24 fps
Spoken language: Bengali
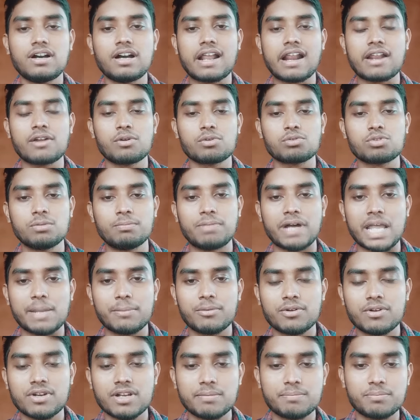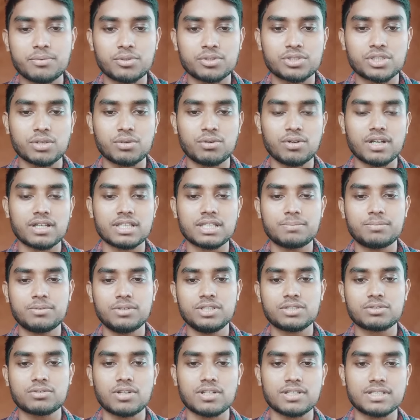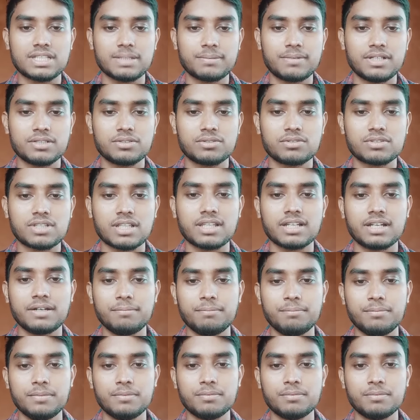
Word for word: আর নতুন ভাই বোনেরা পড়ছে কলকাতা পুলিশ কনস্টেবলের জন্য তাদেরকে